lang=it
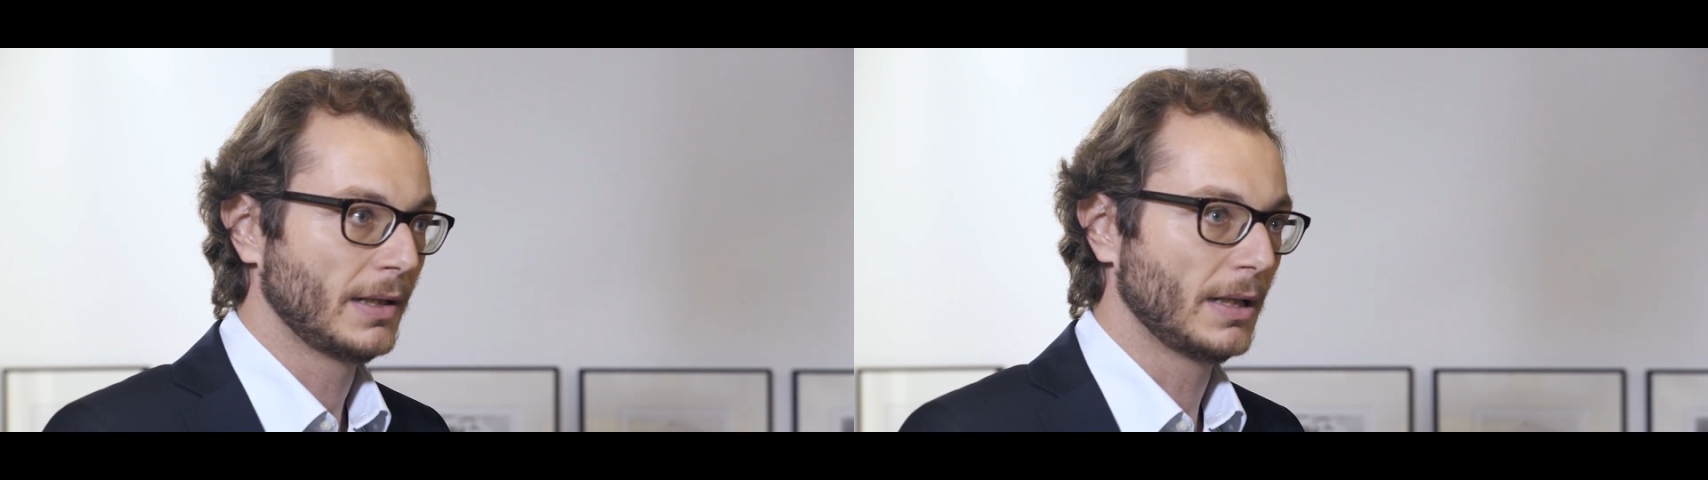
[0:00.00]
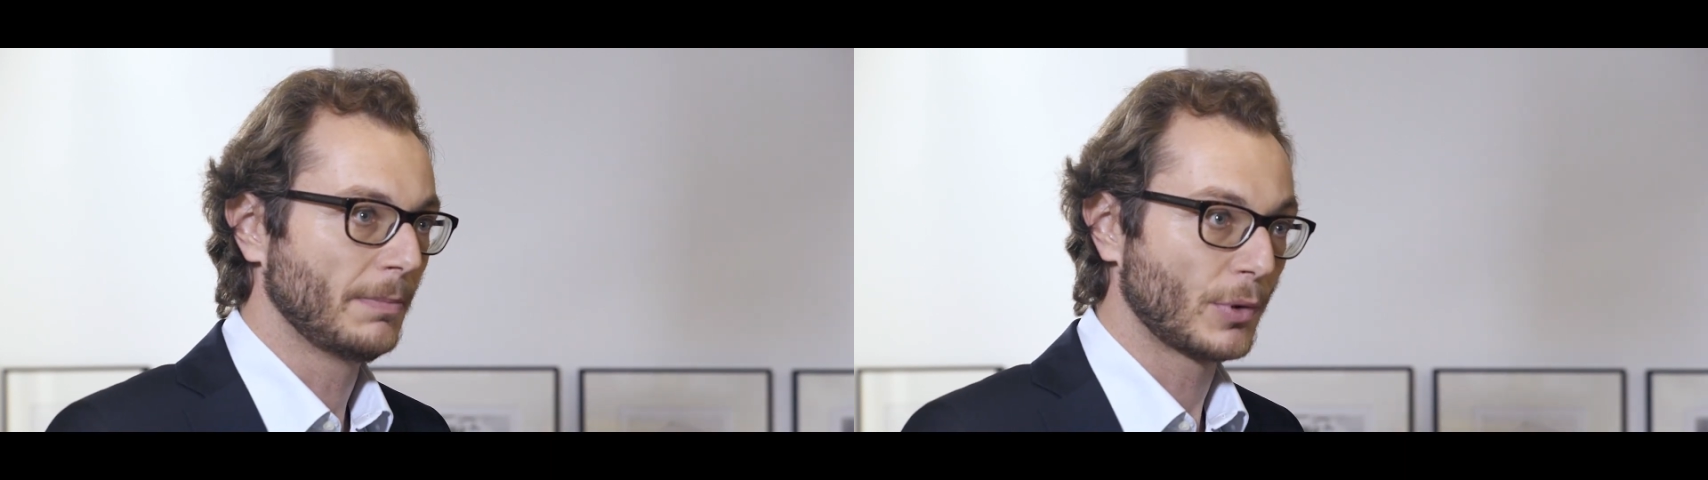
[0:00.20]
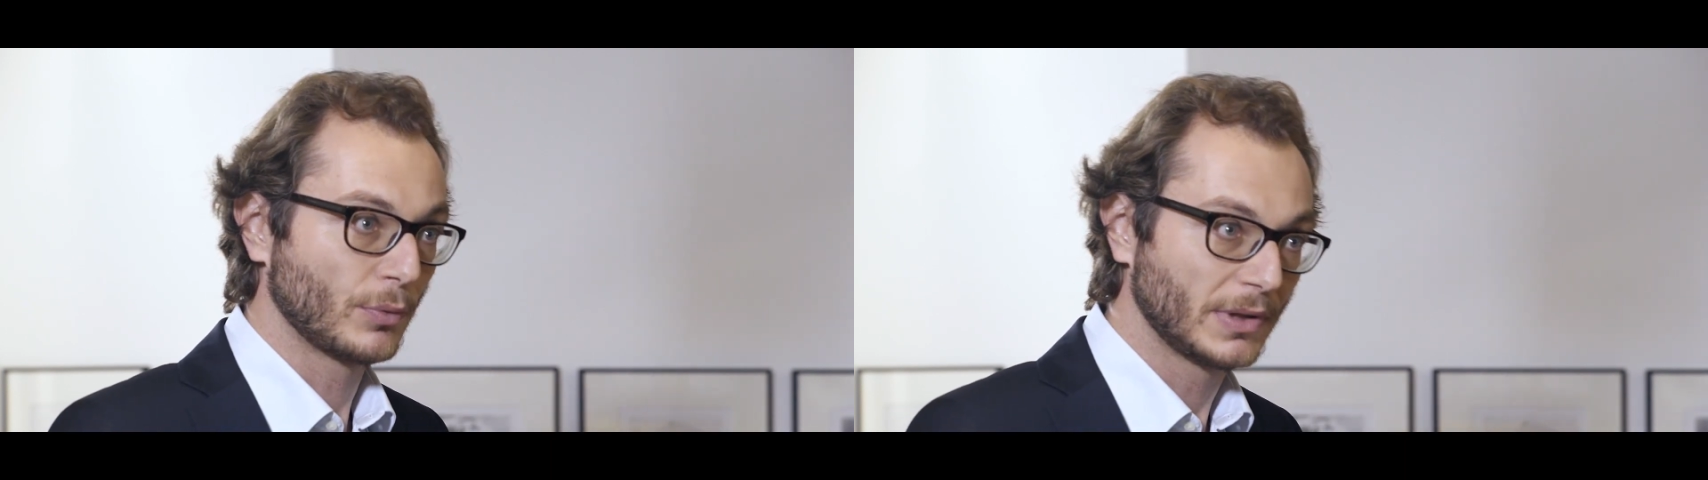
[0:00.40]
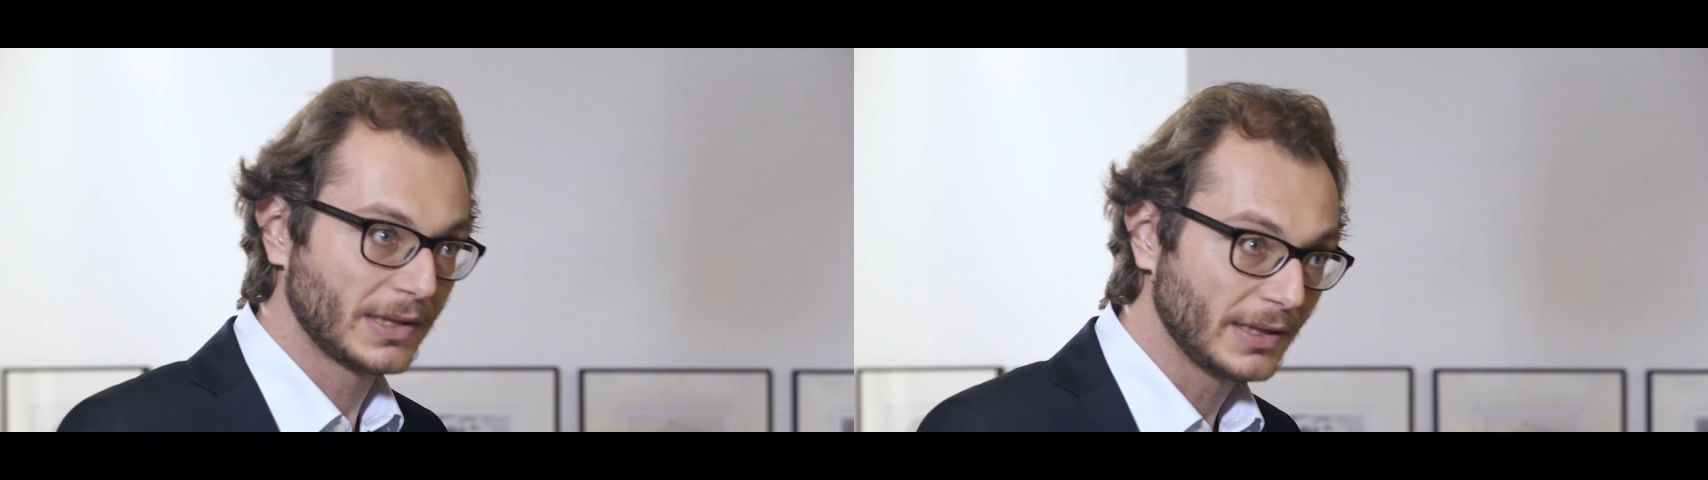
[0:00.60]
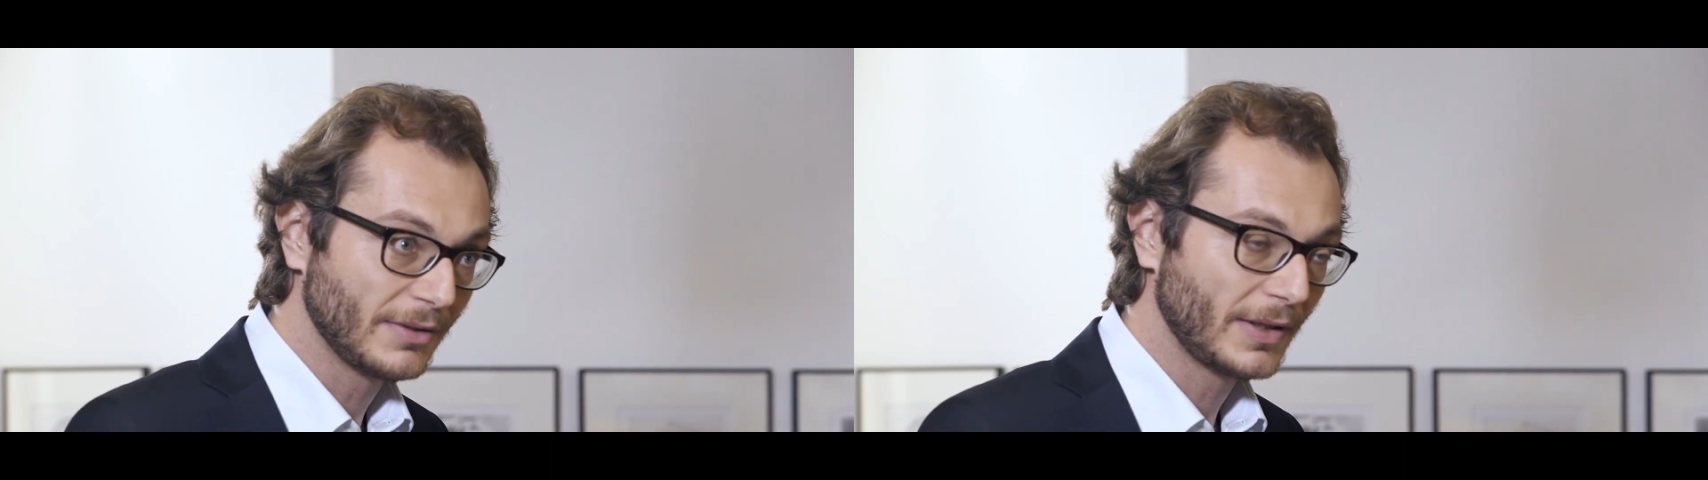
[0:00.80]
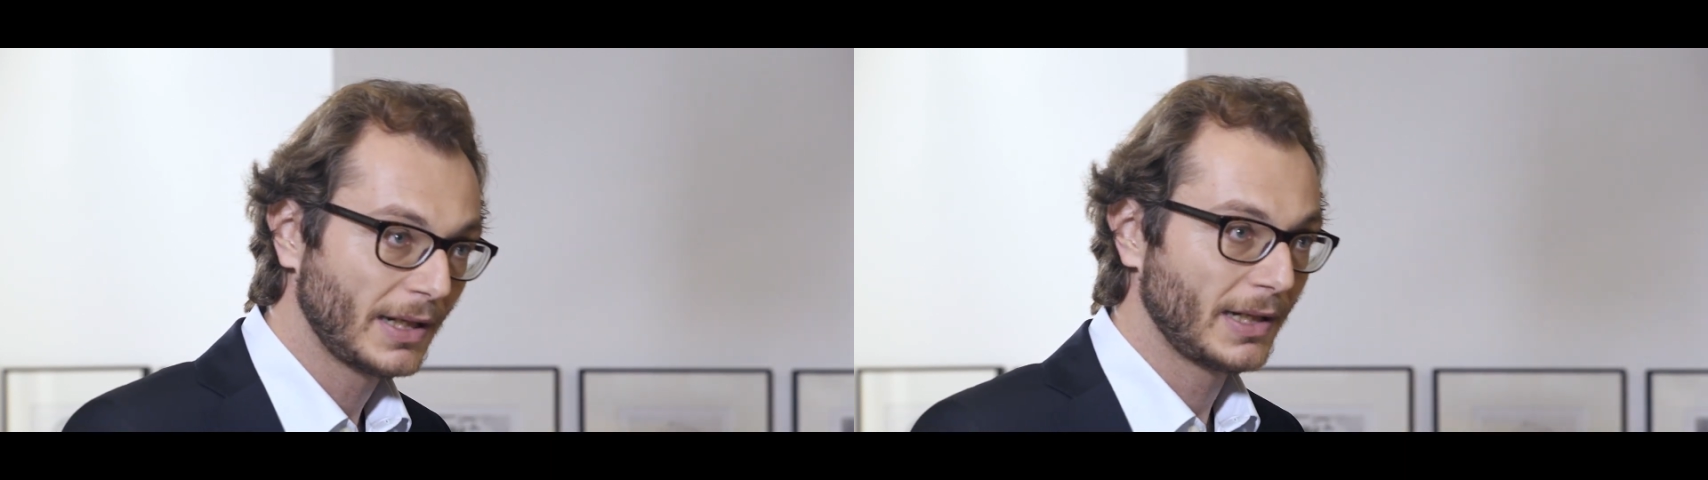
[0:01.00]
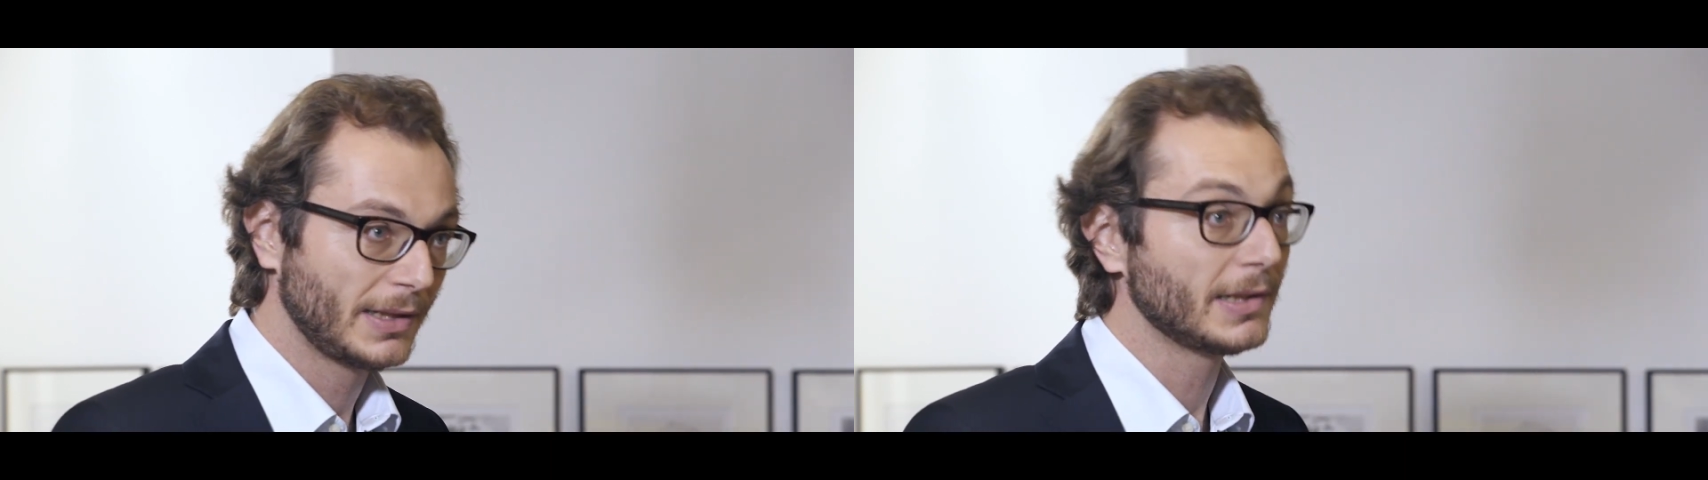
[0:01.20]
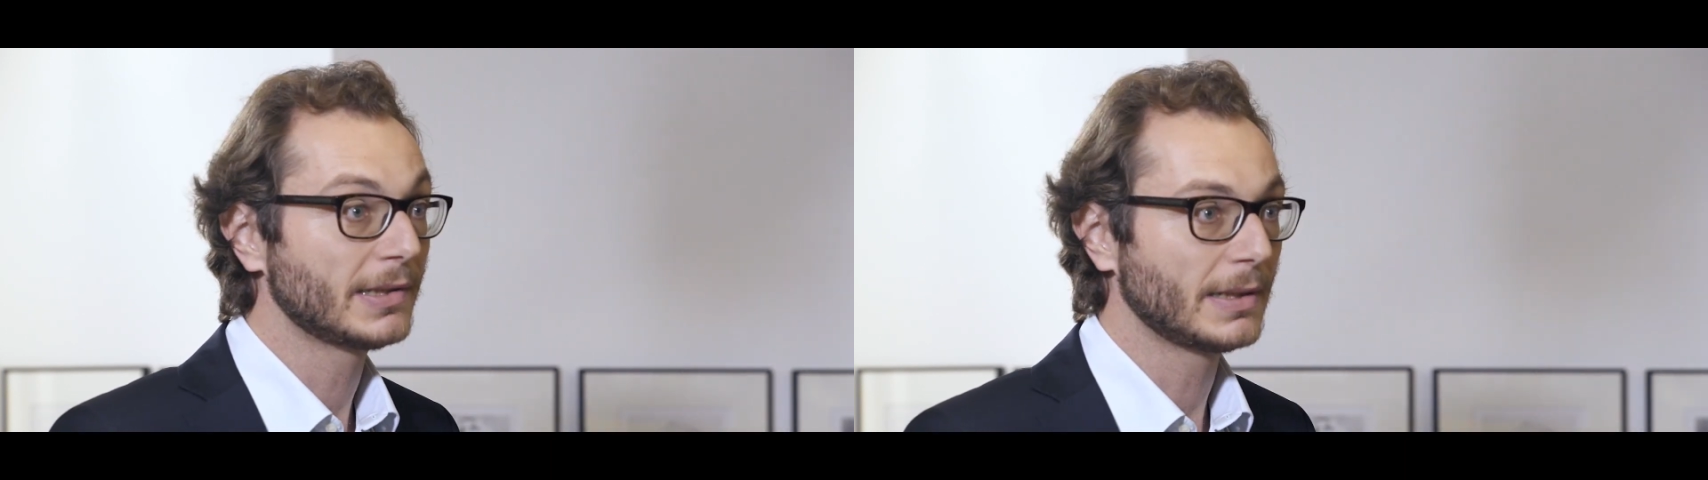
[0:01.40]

eh, produttive e di